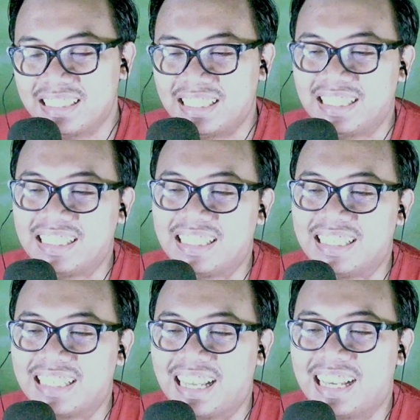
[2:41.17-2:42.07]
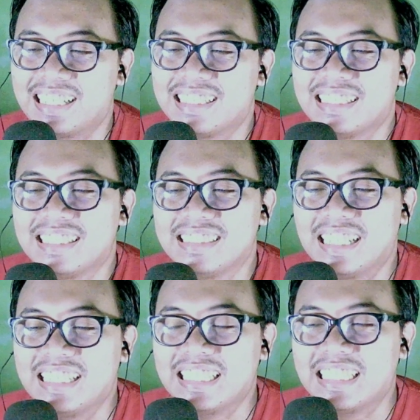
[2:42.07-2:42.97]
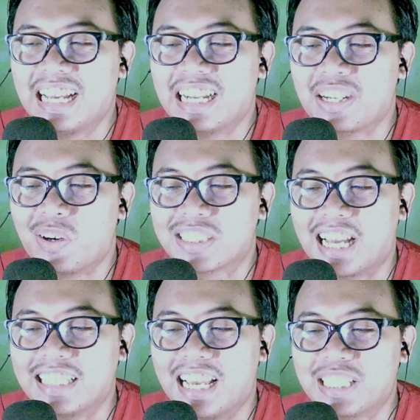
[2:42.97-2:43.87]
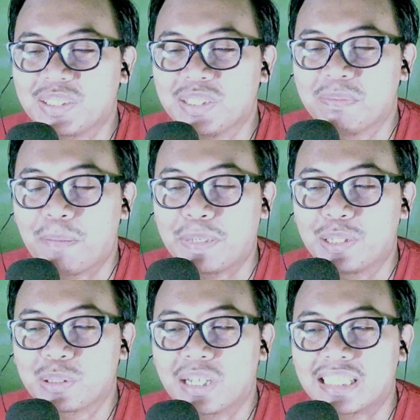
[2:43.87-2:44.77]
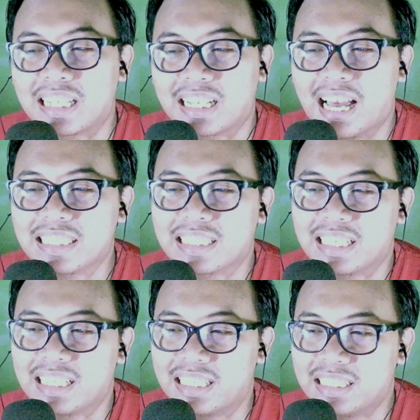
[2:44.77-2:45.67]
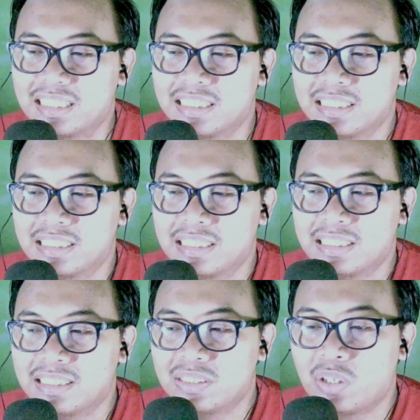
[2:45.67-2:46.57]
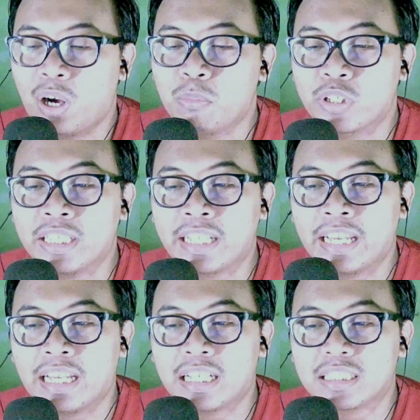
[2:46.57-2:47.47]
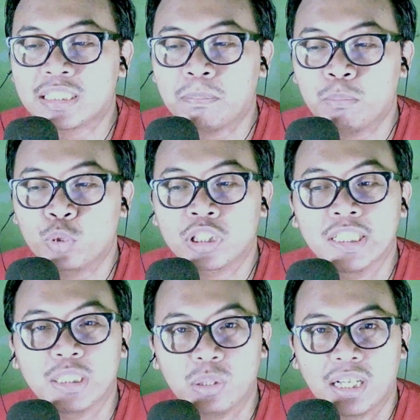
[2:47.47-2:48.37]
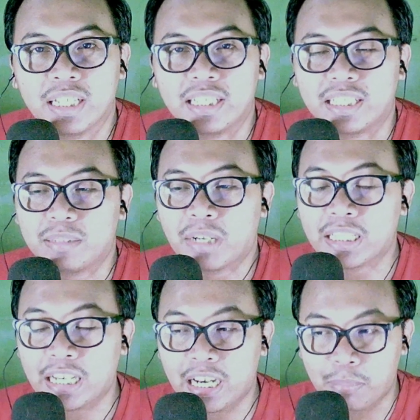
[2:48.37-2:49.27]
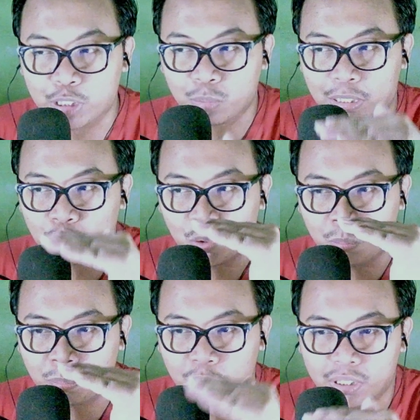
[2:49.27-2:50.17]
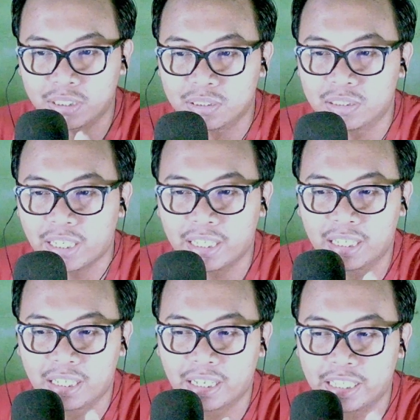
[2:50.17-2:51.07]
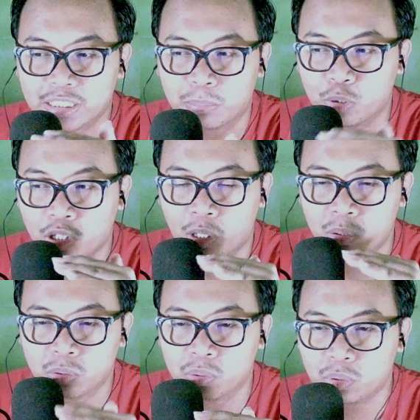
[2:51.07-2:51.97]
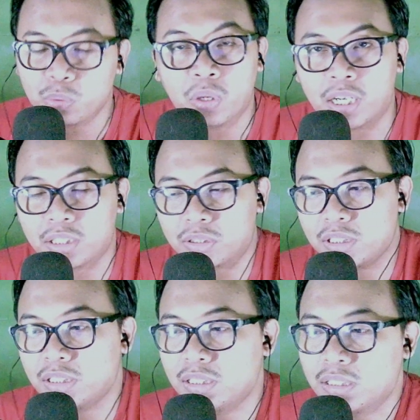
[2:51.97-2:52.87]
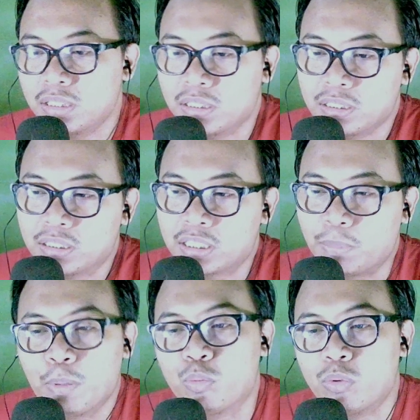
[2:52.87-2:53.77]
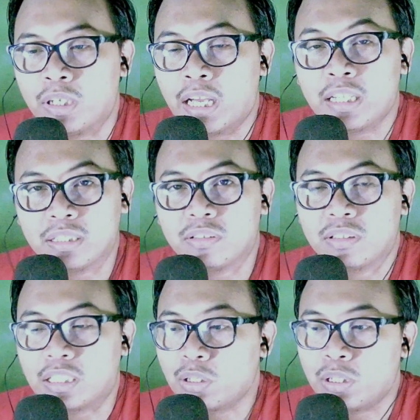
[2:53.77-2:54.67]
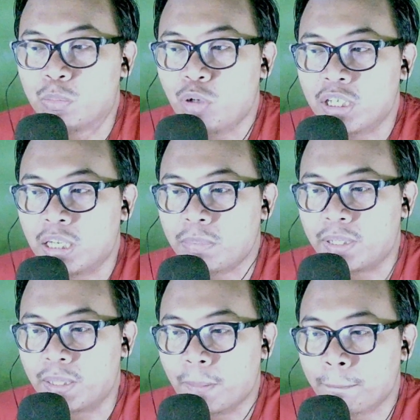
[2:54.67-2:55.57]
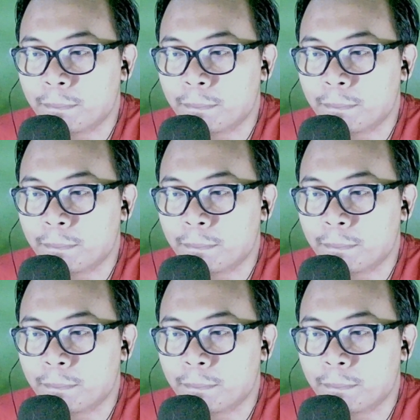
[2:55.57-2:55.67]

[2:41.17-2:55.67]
Gila. Jadi intinya kotanya itu nyebabin lu itu gatel-gatel ya? Oh mungkin kayak semut gitu kali ya? Maka tadi ada batu-batu numpuk gitu kayak kayak semut atau kutu gua nggak tahu sih. Tapi ya nggak tahu deh hubungannya apa ya.